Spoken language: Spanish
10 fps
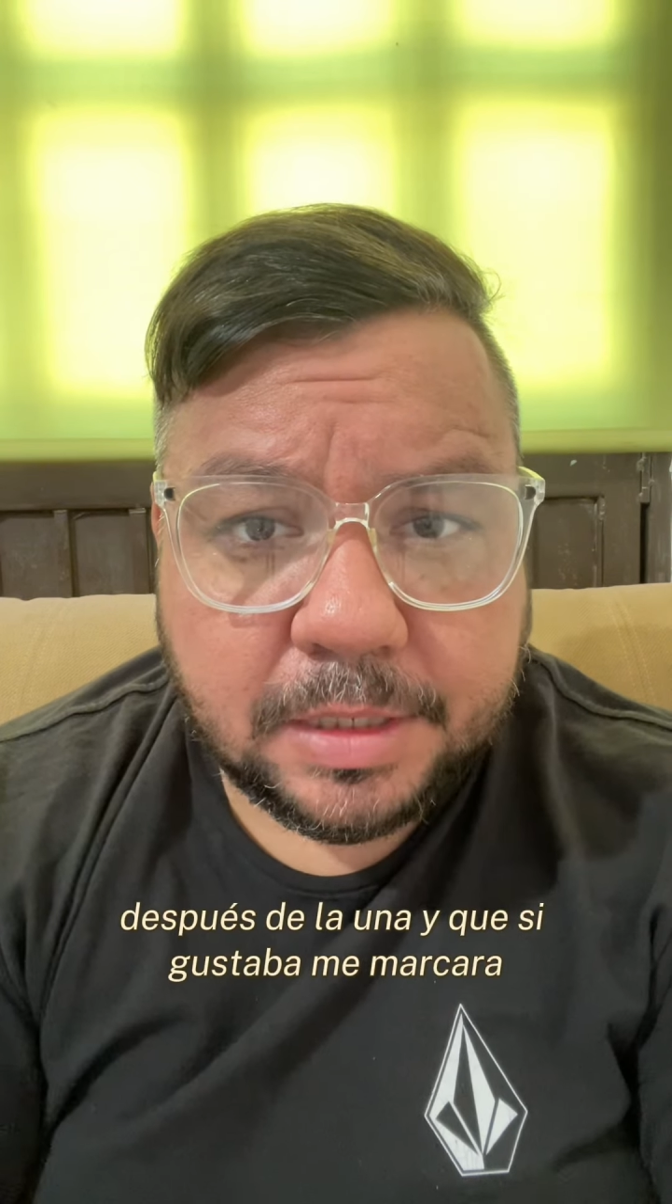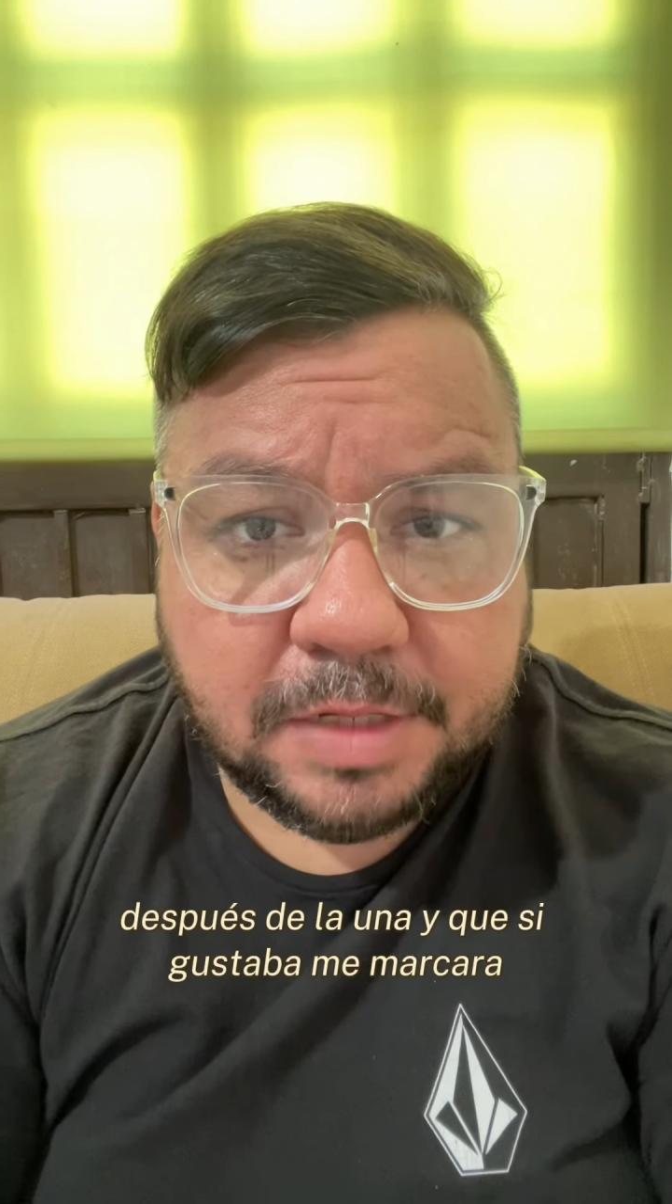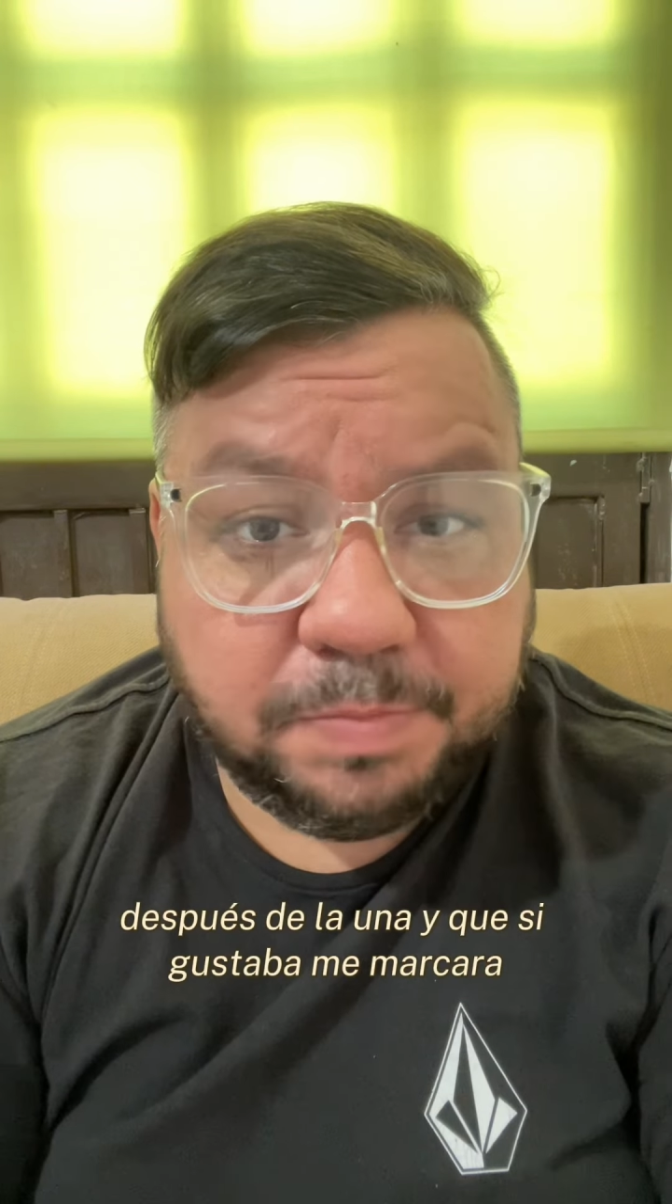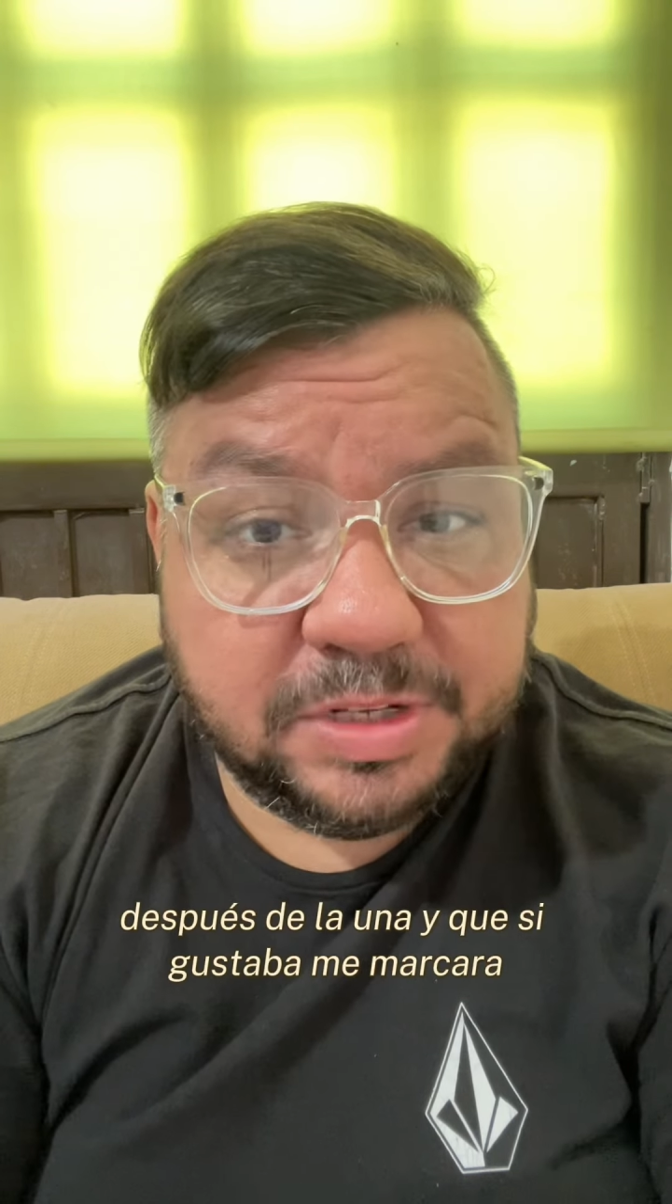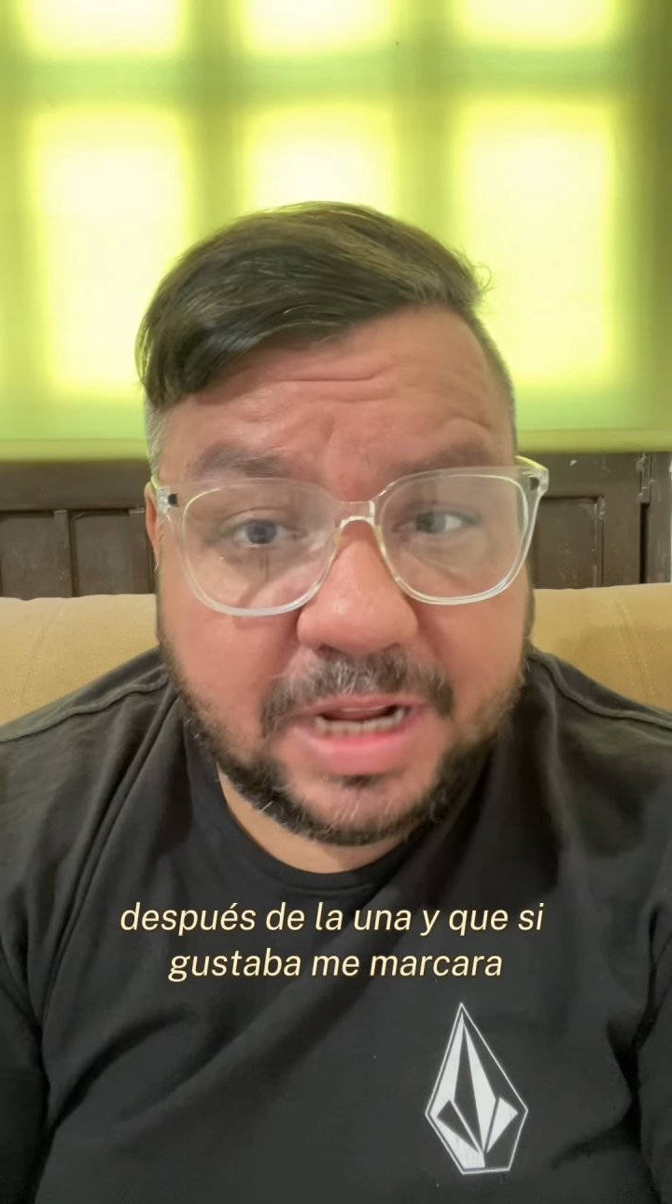
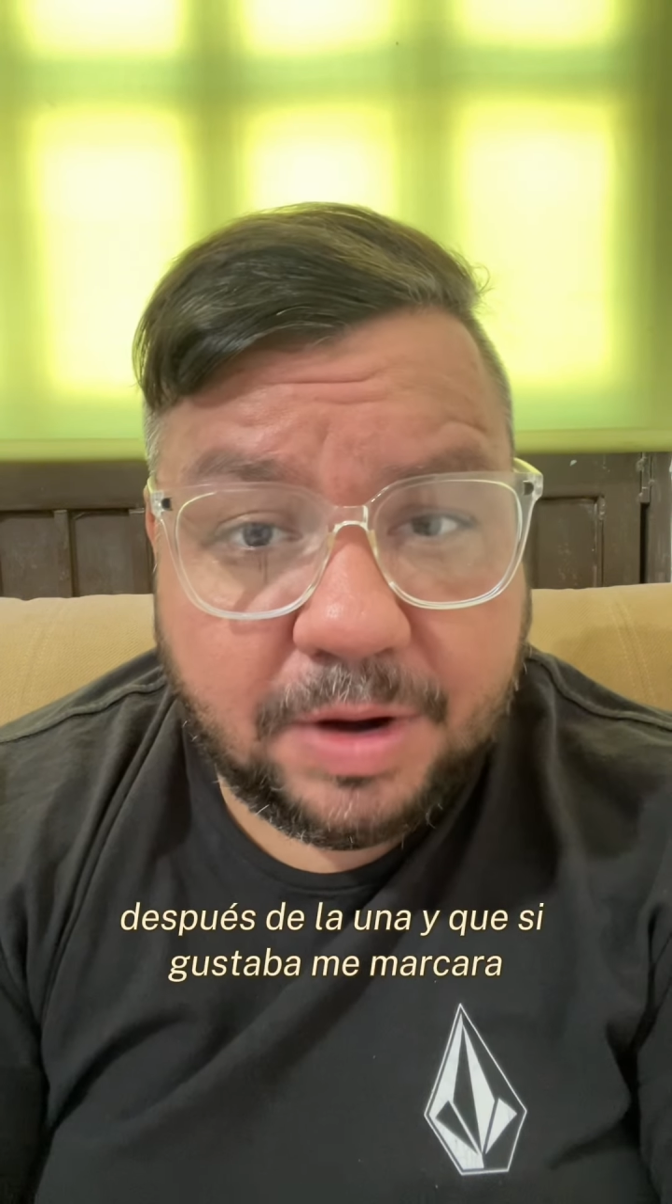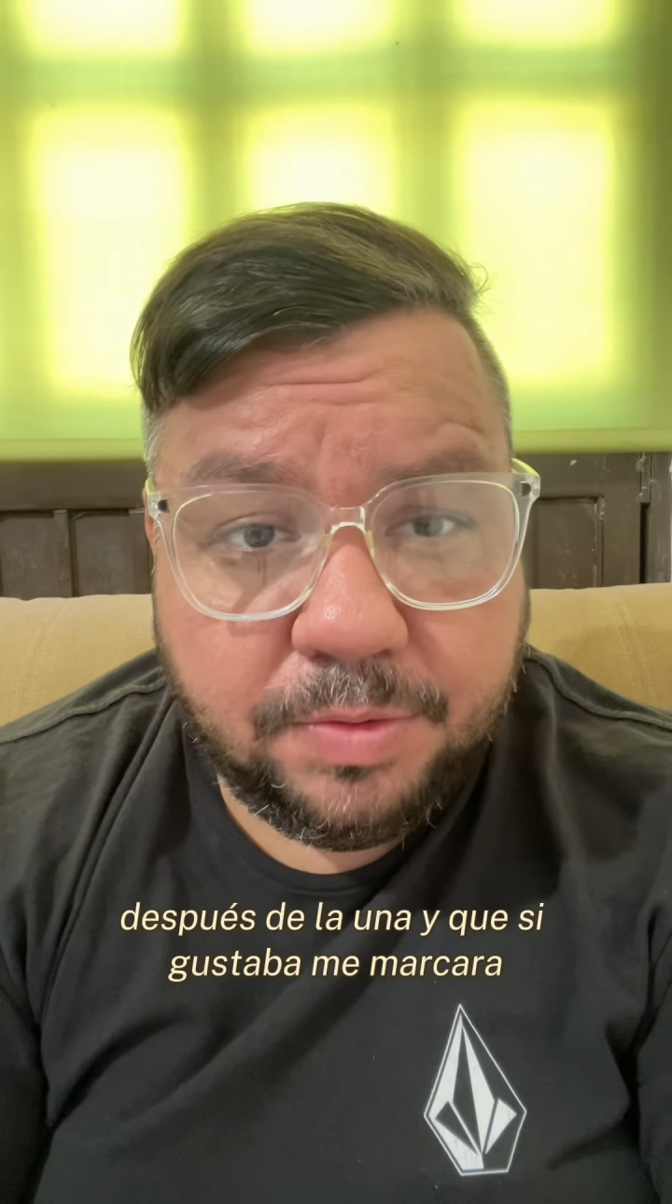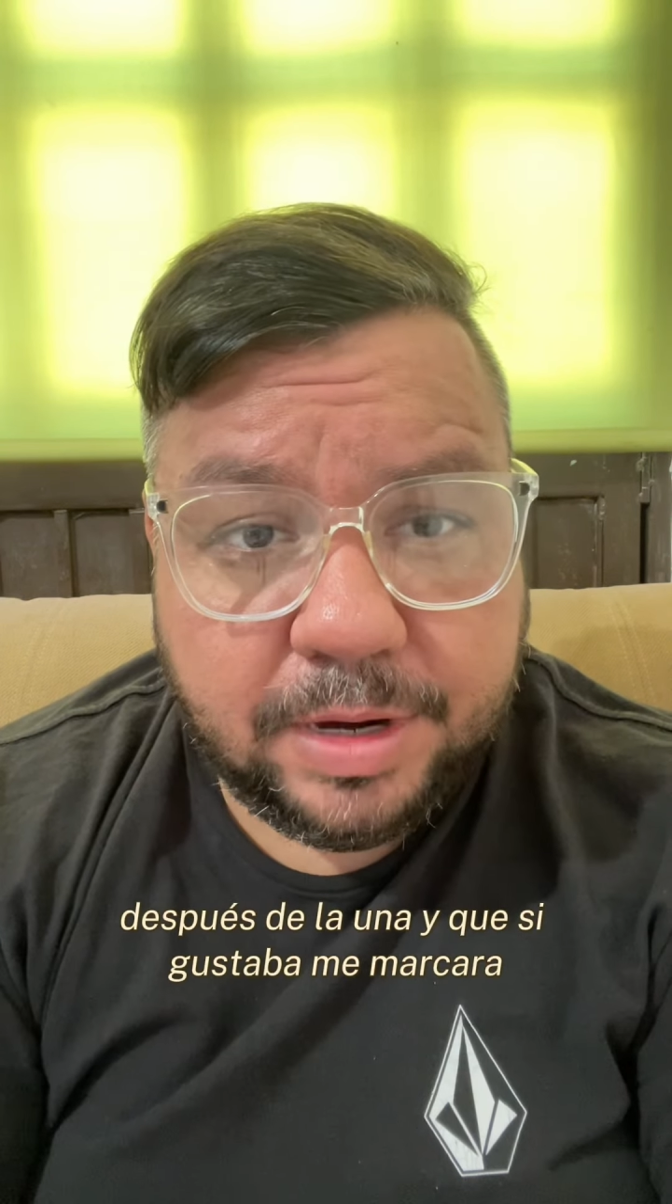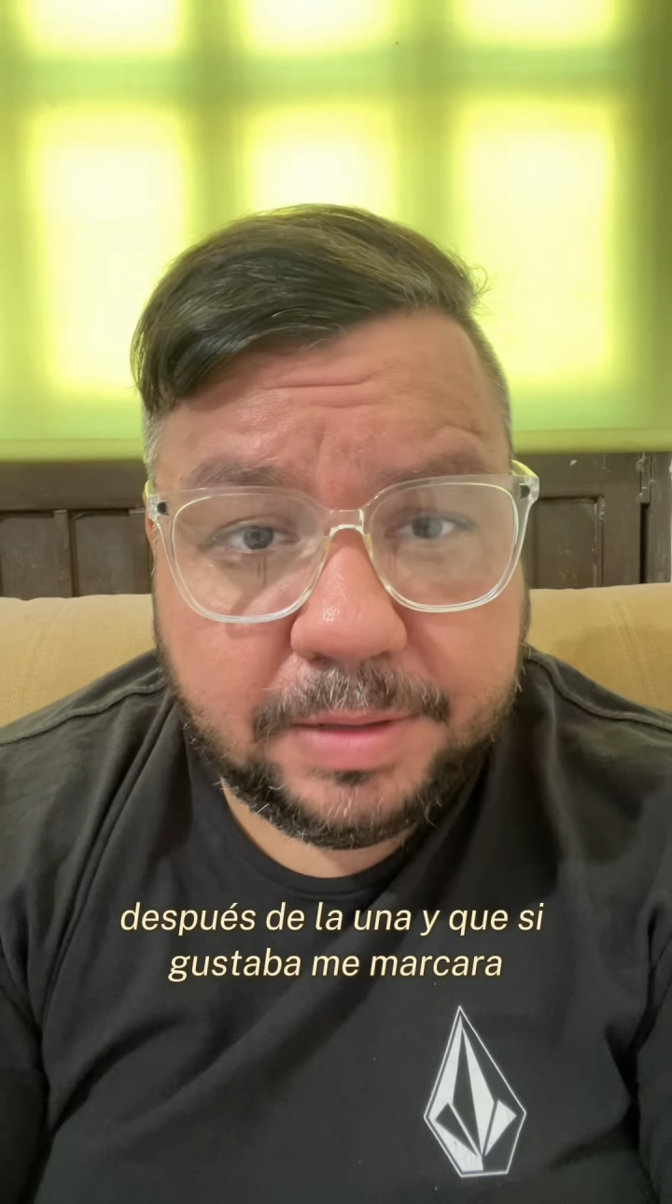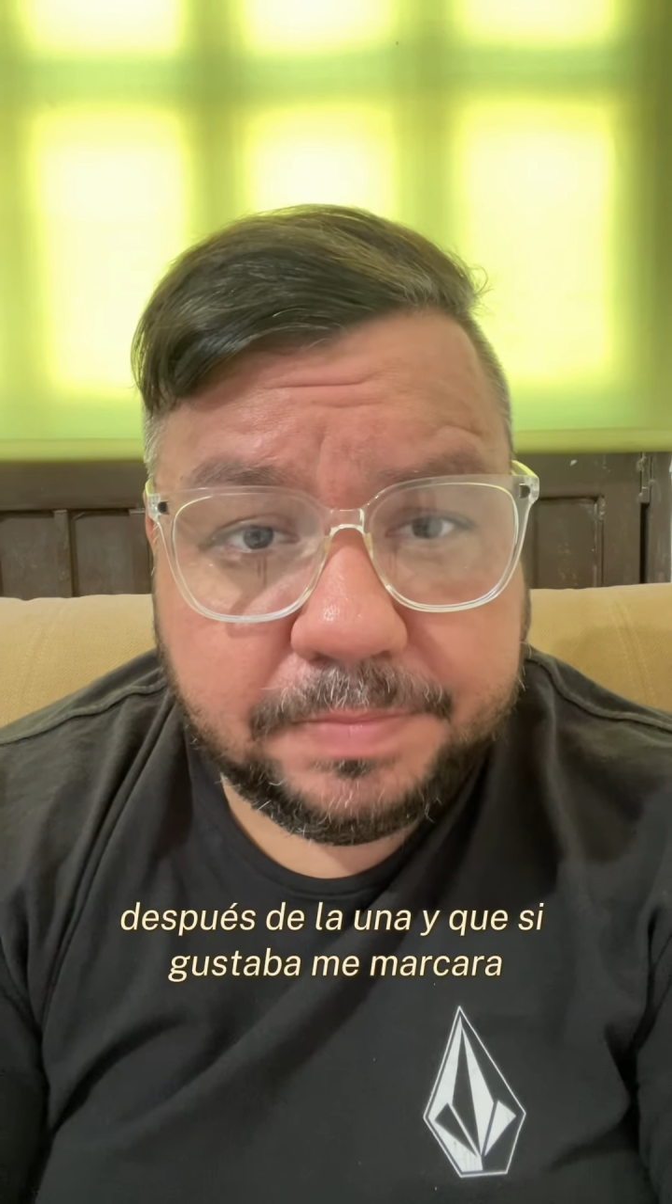después de la
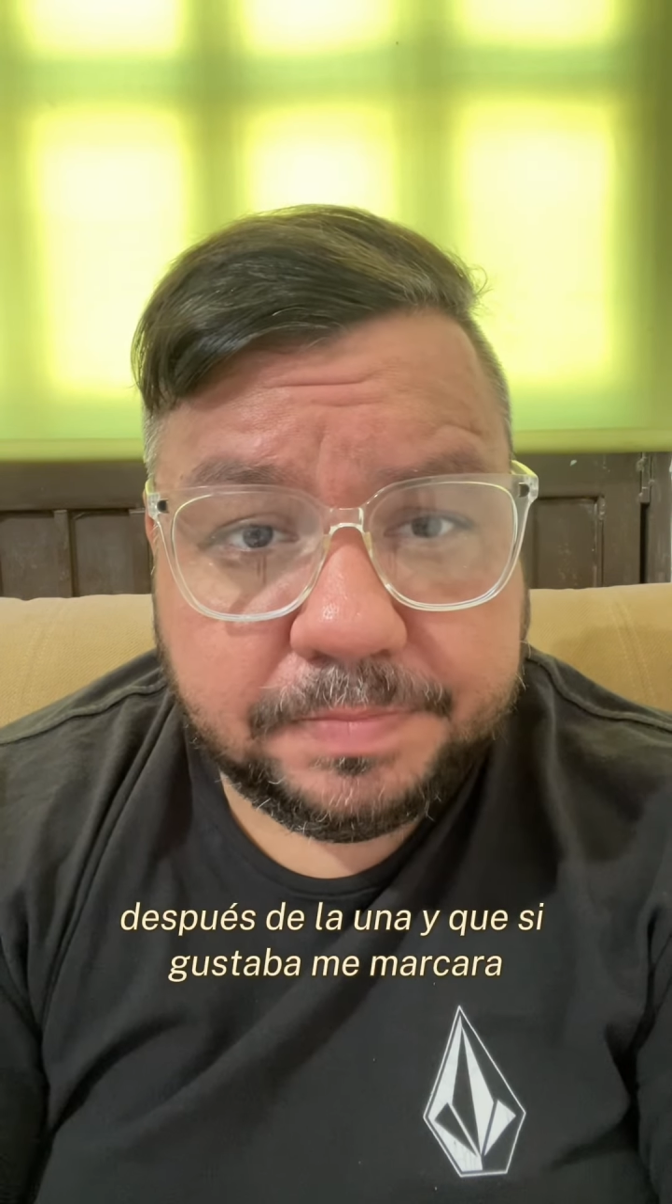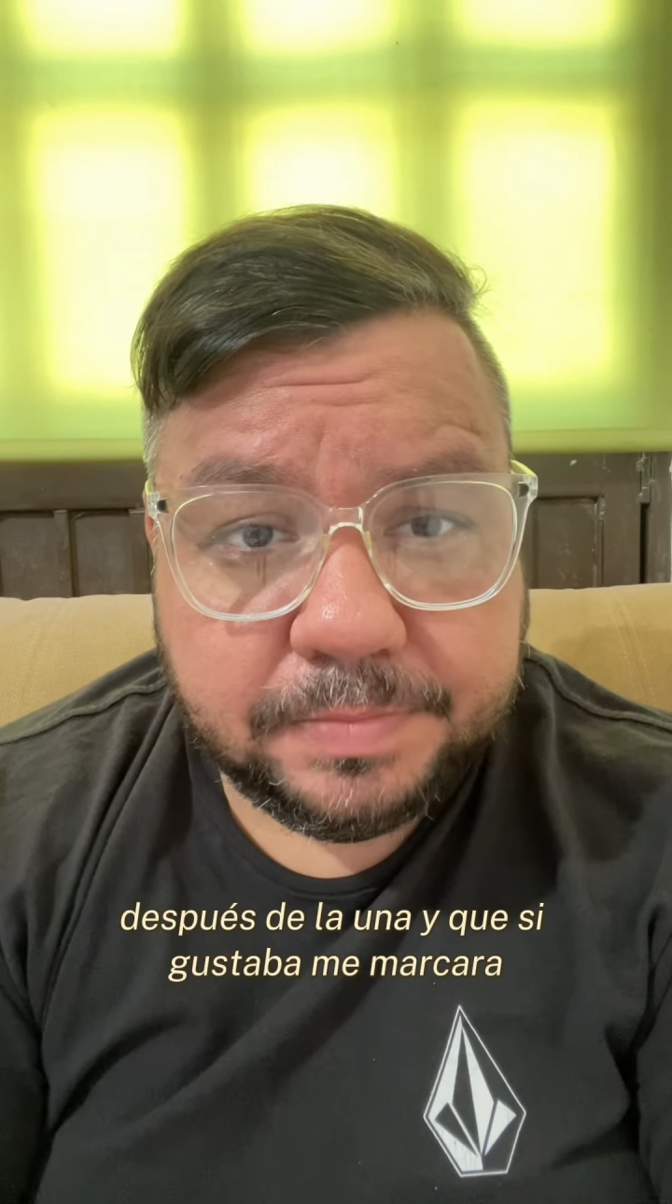una,